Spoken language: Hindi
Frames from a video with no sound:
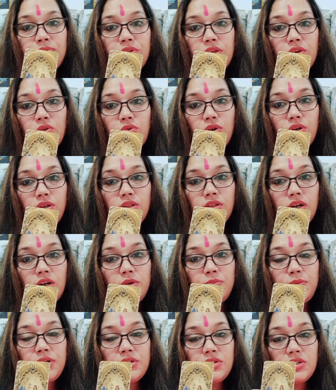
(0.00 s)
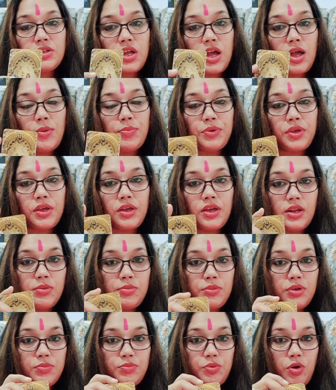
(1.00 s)
कि कोई थर्ड पर्सन आपके घर
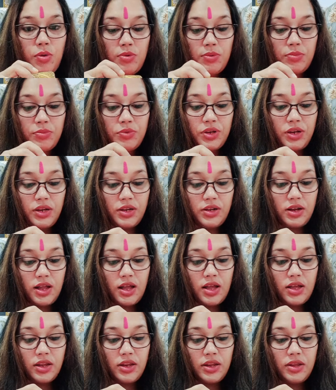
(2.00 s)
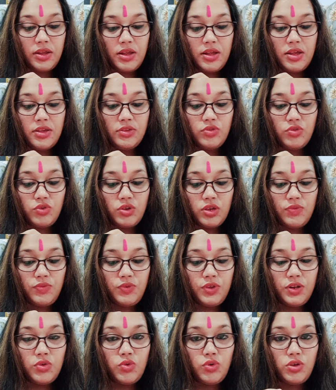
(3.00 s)
में प्रॉब्लम क्रिएट ना करे क्योंकि
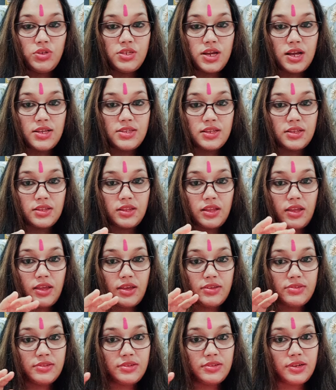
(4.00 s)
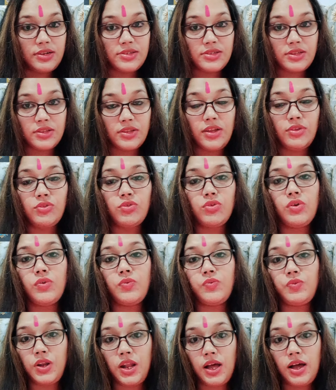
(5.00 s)
फिर कोई जा सकता है एग्ज़िट कर सकता है तो
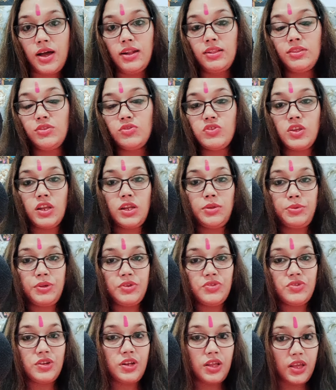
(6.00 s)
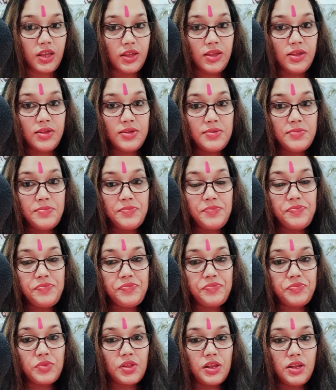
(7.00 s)
फ़िलहाल तो सेलिब्रेशन है
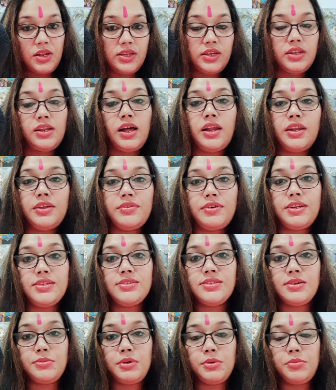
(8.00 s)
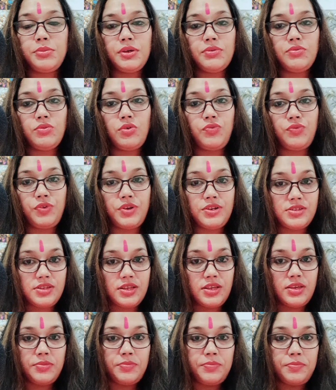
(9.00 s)
लेकिन आने वाले समय में वो फिर
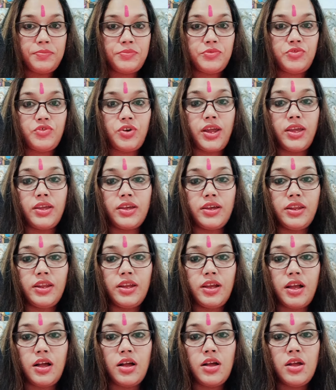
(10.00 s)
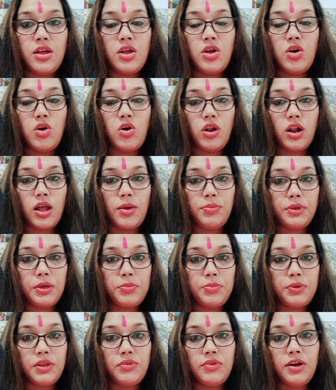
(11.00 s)
से ट्राई करेगा और आपके
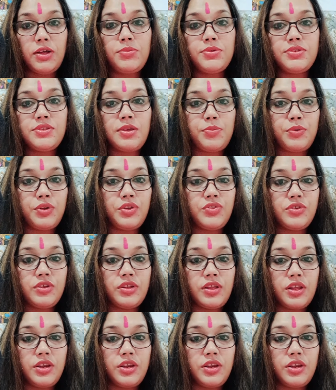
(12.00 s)
परिवार में सेपरेशन